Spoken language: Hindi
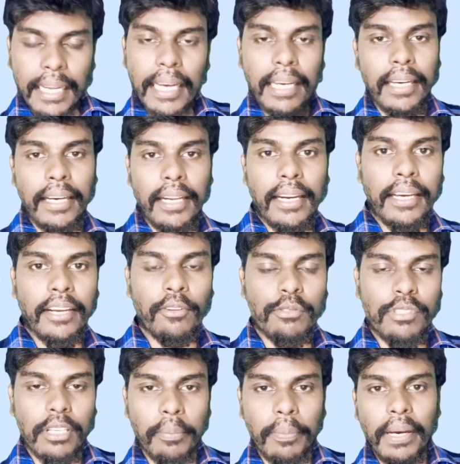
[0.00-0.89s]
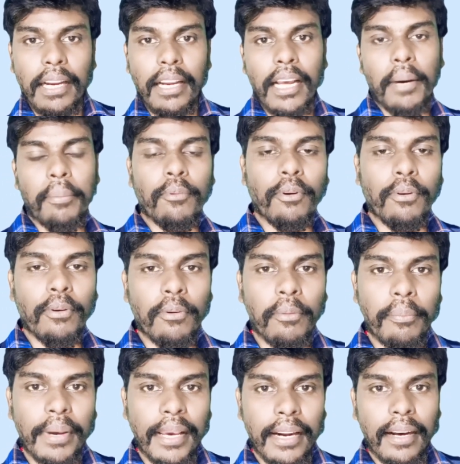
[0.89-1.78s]
बताएंगे लेकिन उससे पहले आपको
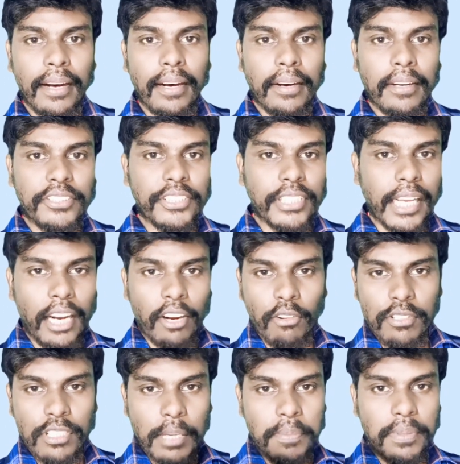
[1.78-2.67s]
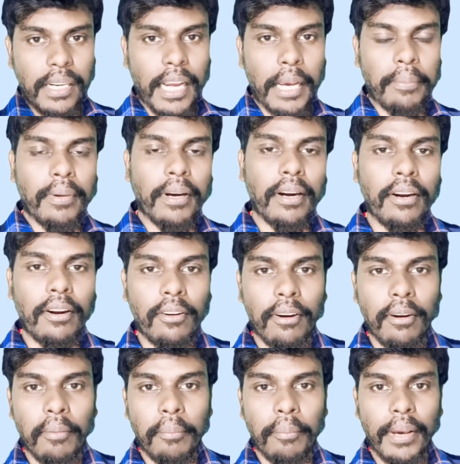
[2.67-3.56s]
मेरा चैनल को सब्सक्राइब करना
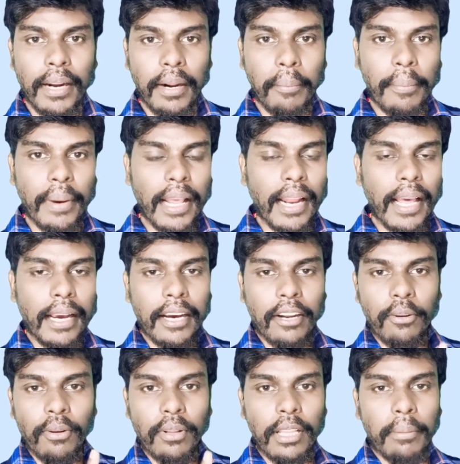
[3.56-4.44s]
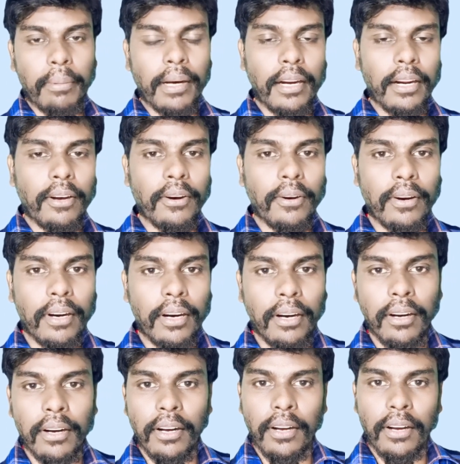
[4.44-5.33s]
होगा मेरा बेल आइकन को दबाना
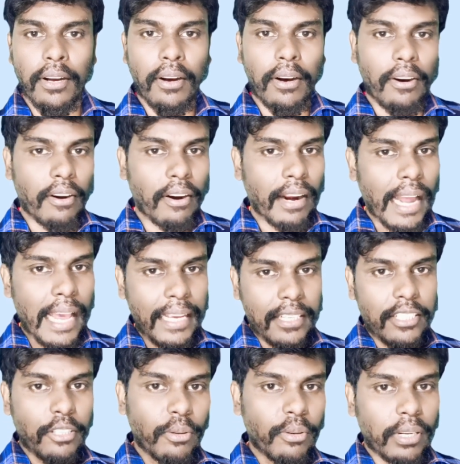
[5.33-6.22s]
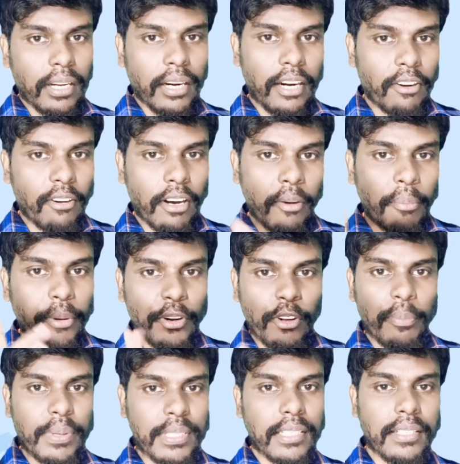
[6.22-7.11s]
होगा और लाइक जरूर करना होगा
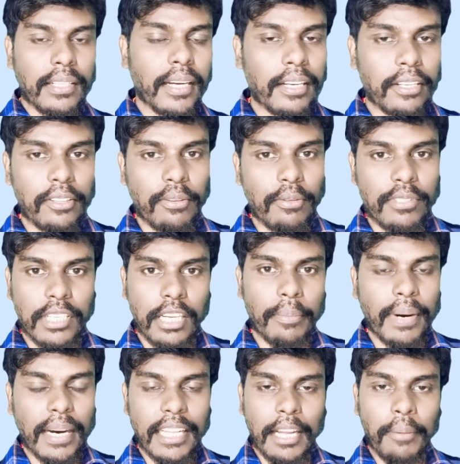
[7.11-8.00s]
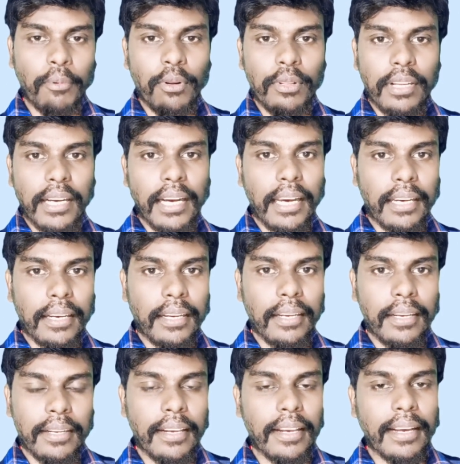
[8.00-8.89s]
वीडियो पसंद आए तो उसके बाद आपको
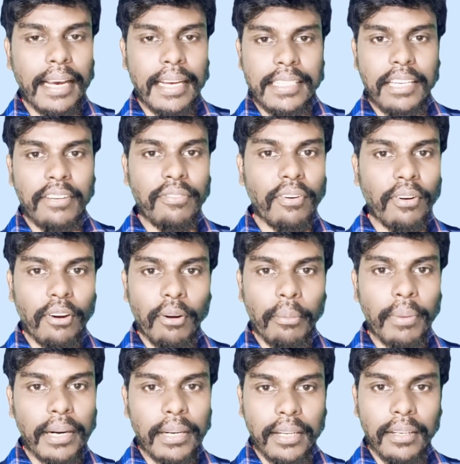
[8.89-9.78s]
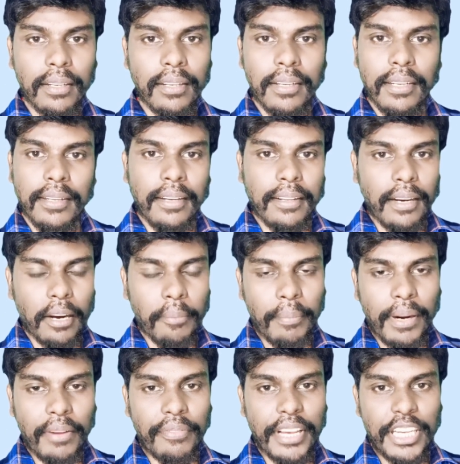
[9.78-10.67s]
दिखाएंगे कि कैसे फॉलो बटन
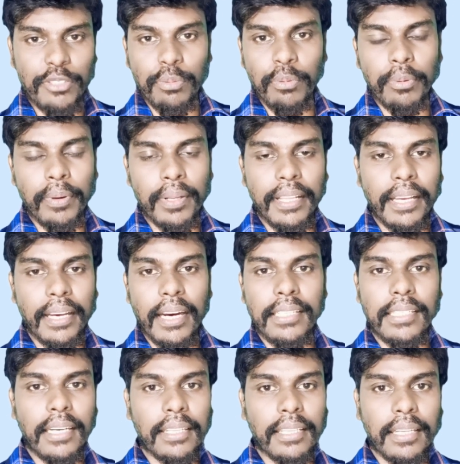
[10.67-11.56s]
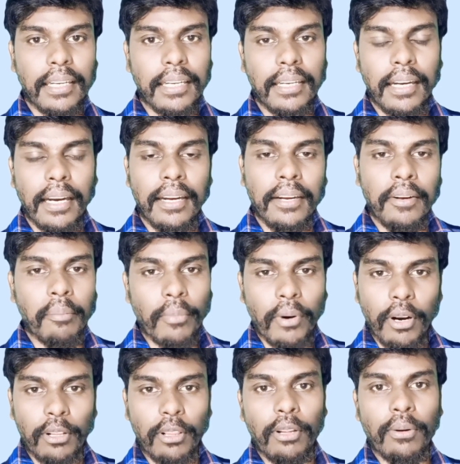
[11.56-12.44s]
अपने फेसबुक में देखा जाता है
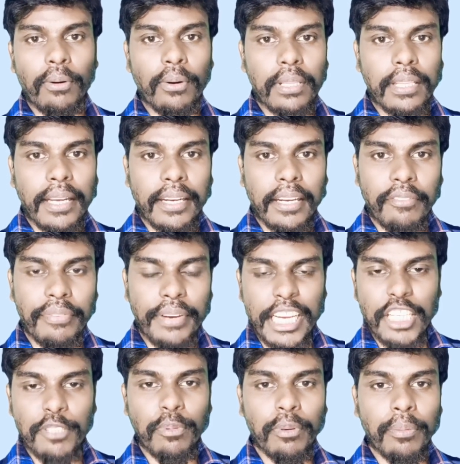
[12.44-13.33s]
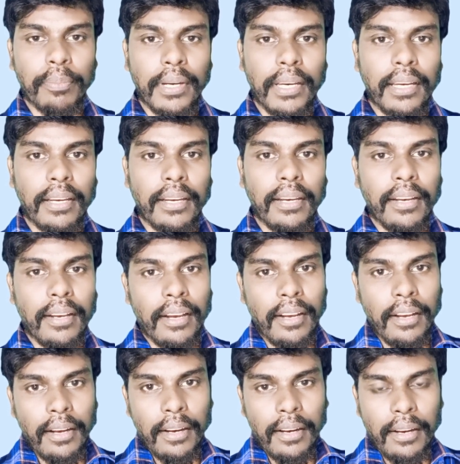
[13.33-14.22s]
बहुत लोग होता है कि फेसबुक में